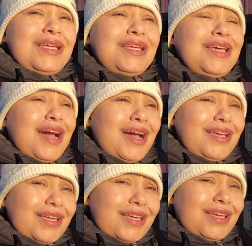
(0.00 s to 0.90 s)
E
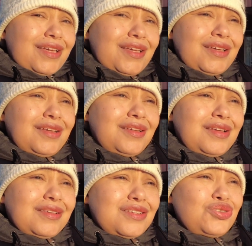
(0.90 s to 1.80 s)
aí,
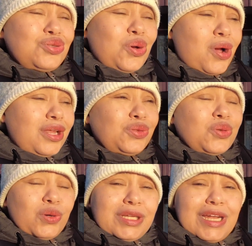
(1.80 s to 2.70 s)
essa história
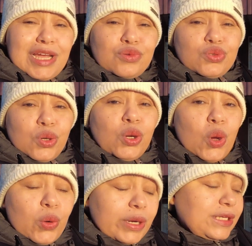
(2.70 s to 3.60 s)
toda, né, que eu sou
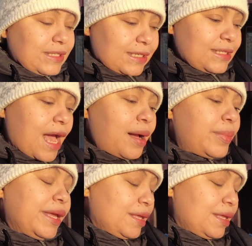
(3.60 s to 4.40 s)
longa, vocês sabem.